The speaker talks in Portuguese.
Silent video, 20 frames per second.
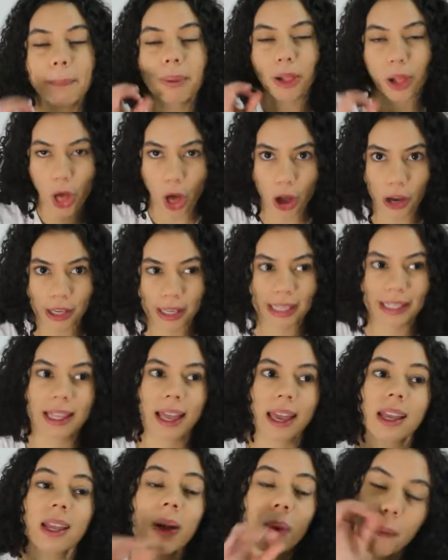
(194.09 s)
blog,
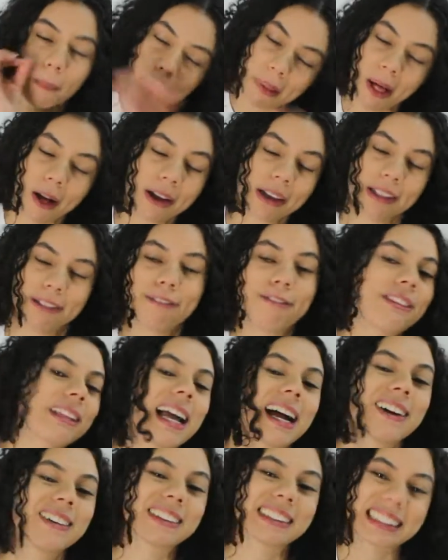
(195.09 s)
tem o blog no
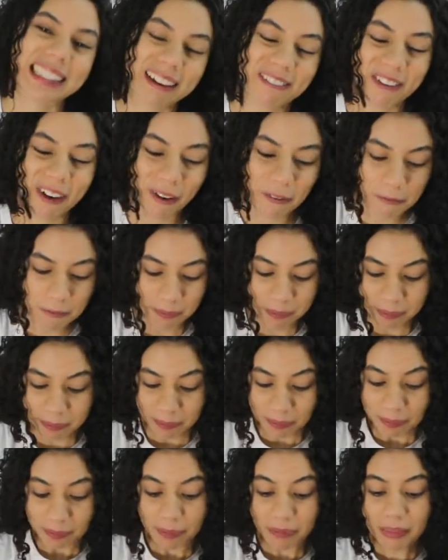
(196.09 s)
final, tá bom?
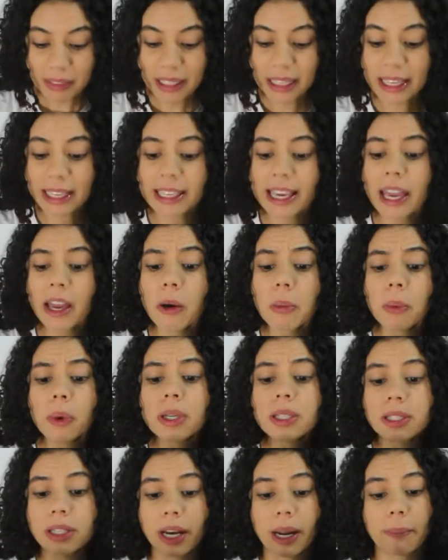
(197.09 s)
E aí eu
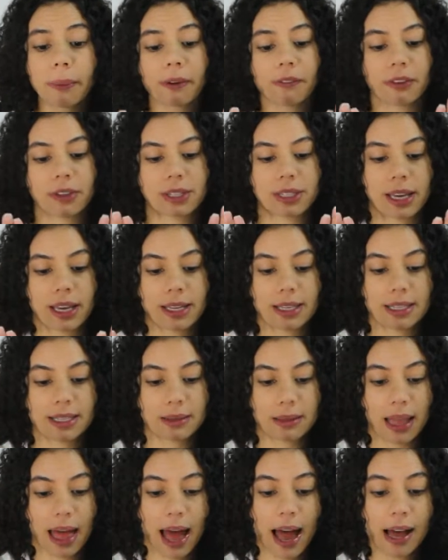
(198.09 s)
mostrei pra
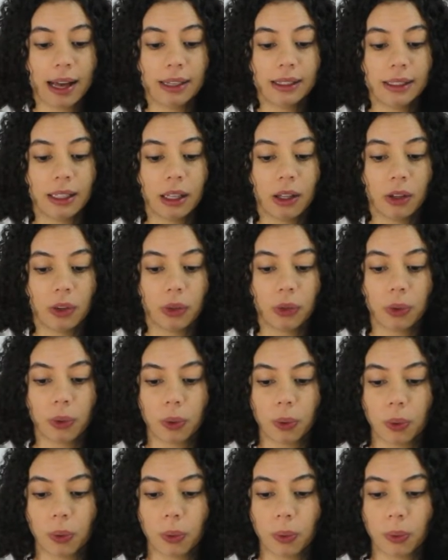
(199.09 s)
vocês lá
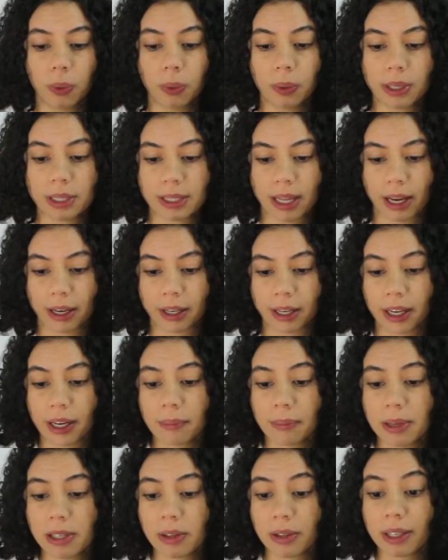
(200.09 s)
no
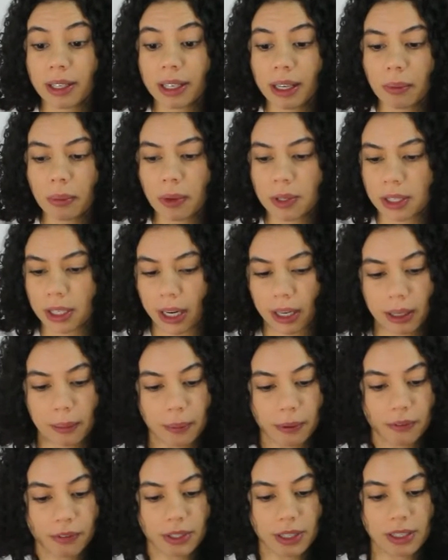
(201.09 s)
Instagram, mas eu queria mostrar
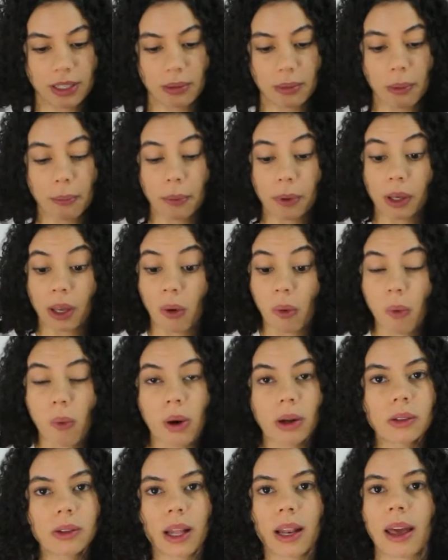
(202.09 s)
aqui pra vocês também, porque o
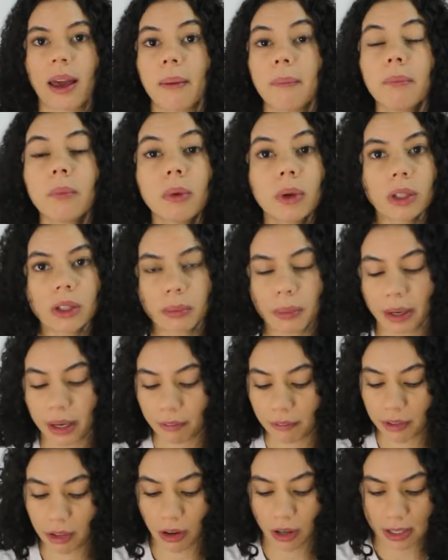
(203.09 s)
quanto ela é muito
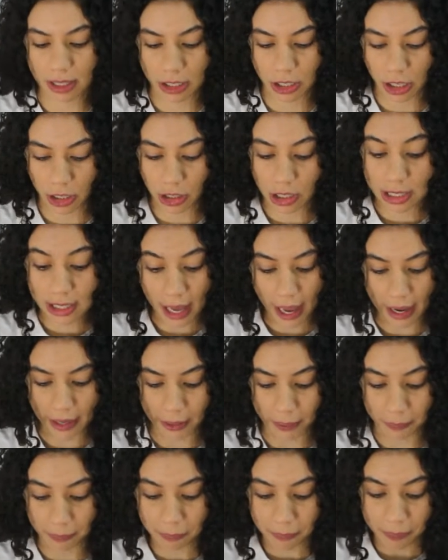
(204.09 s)
maravilhosa, gente,
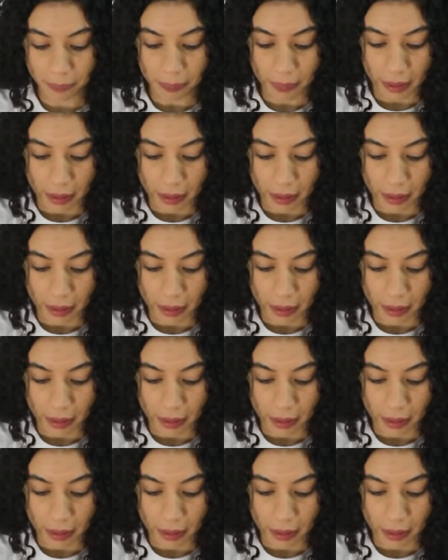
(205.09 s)
sério.